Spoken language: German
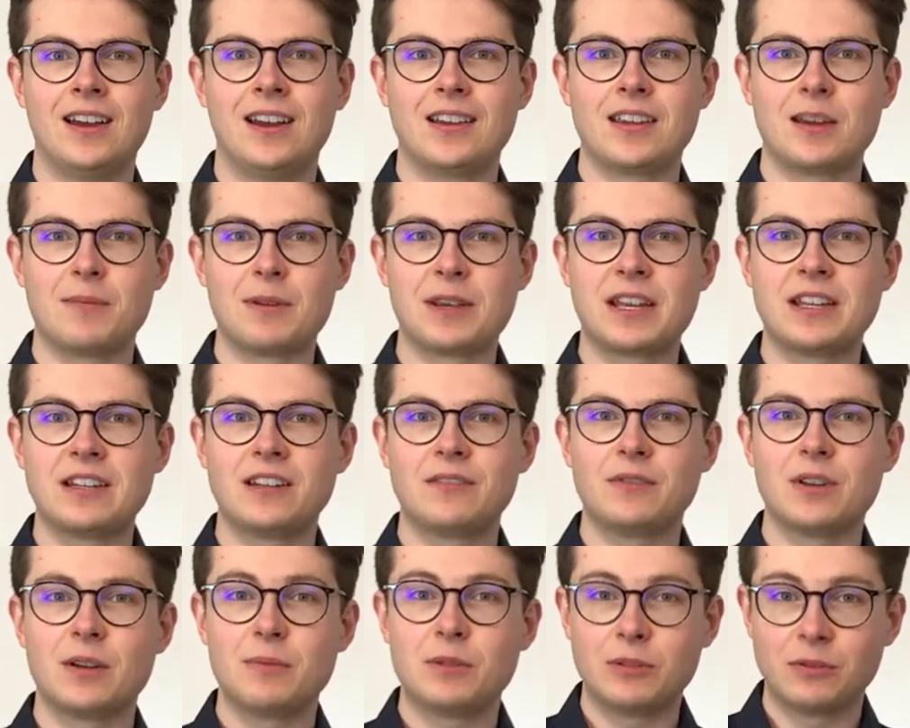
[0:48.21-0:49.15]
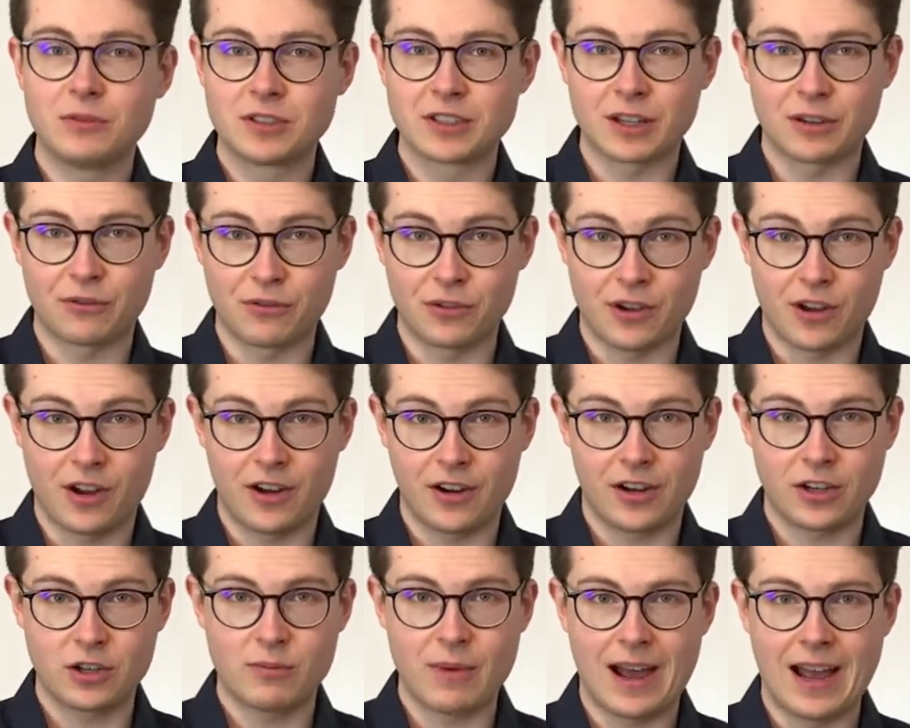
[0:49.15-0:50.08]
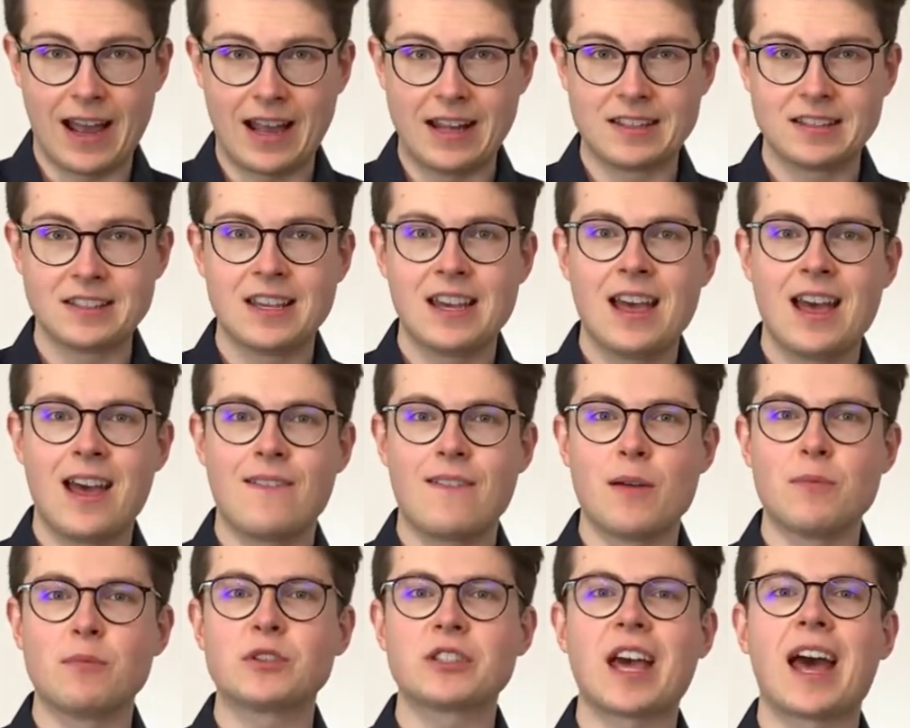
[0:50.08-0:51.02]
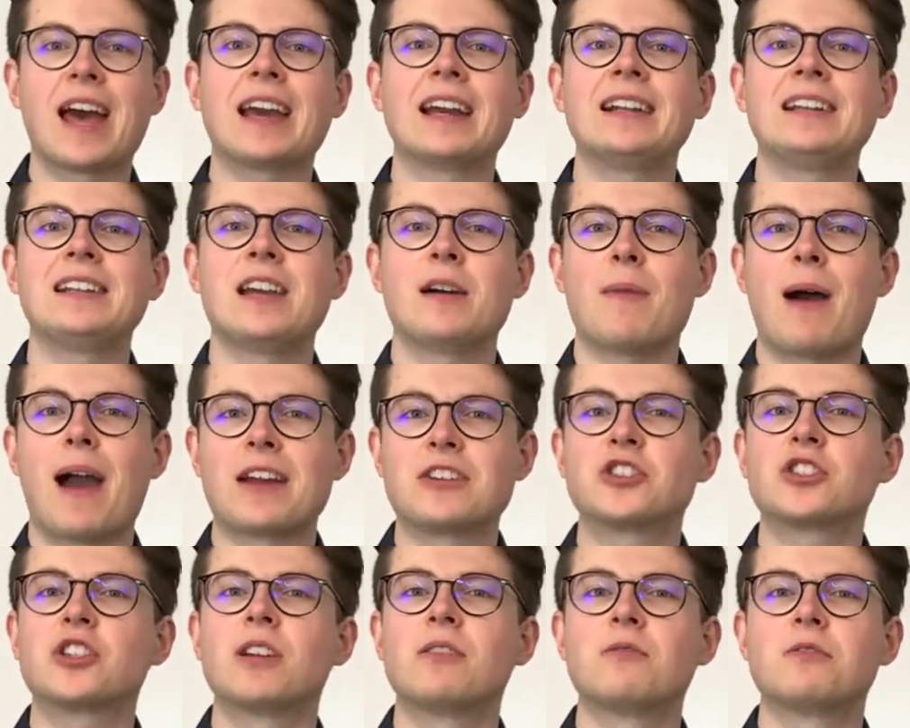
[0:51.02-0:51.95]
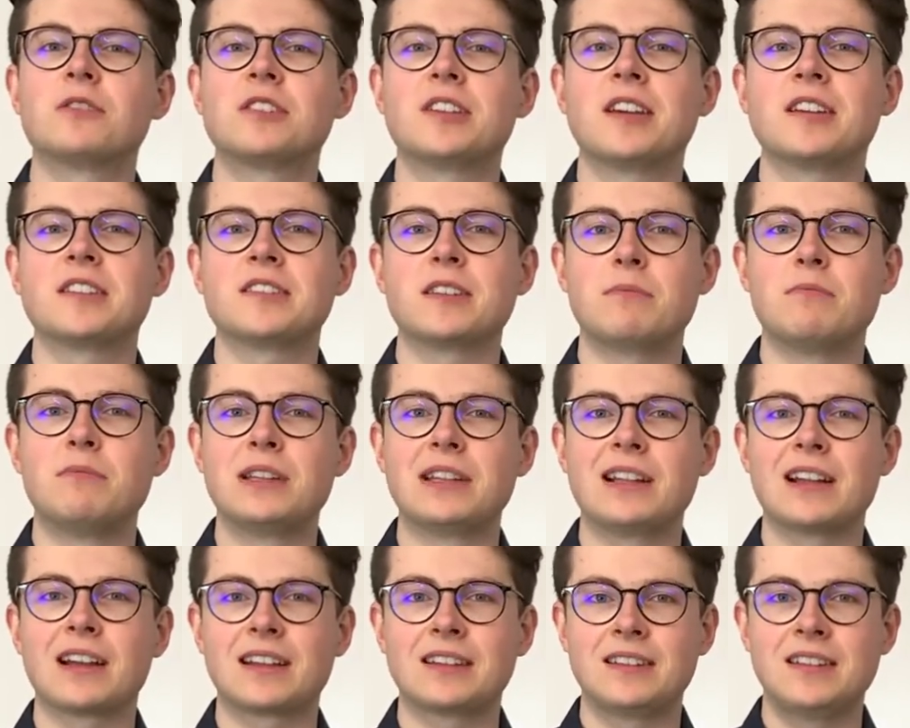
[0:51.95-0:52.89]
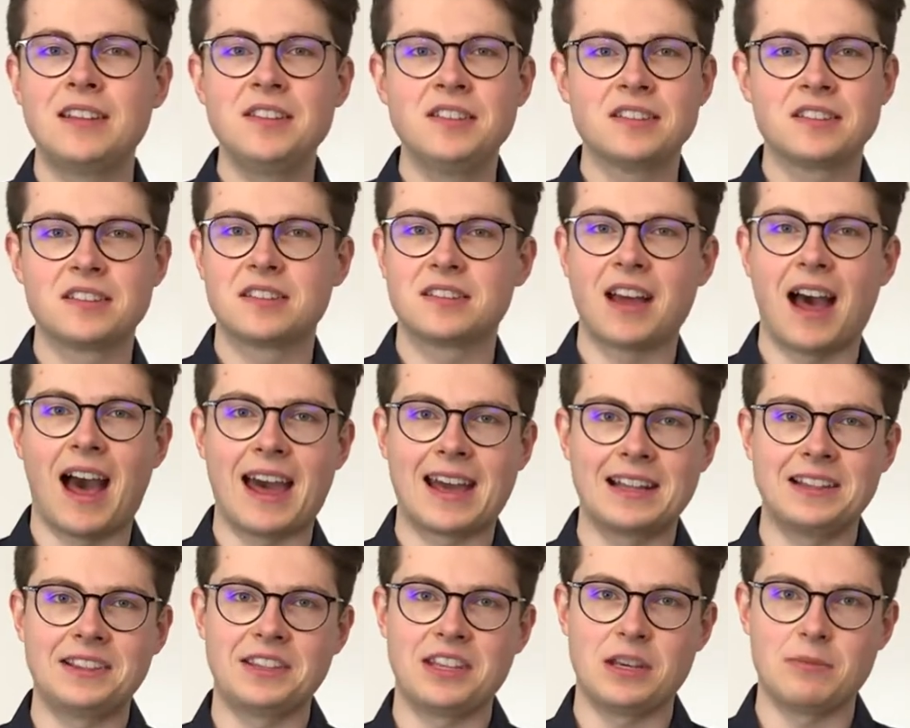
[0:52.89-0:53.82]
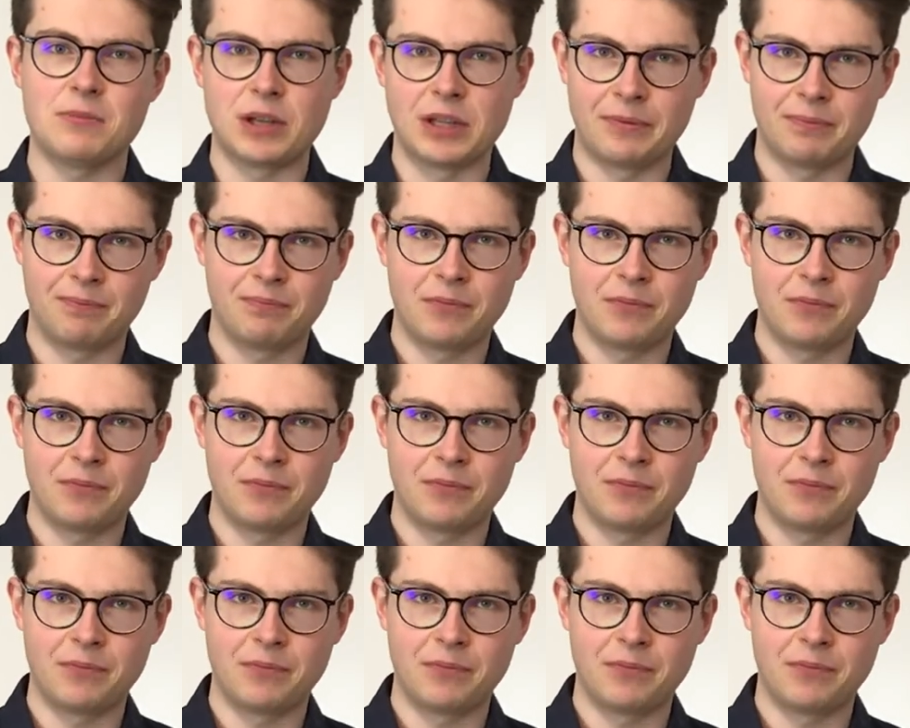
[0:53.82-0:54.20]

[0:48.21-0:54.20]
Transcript: Ja, beginnen wir mit unserer Frage Nummer 1. Wer muss eigentlich am Einstellungstest im mittleren Dienst teilnehmen?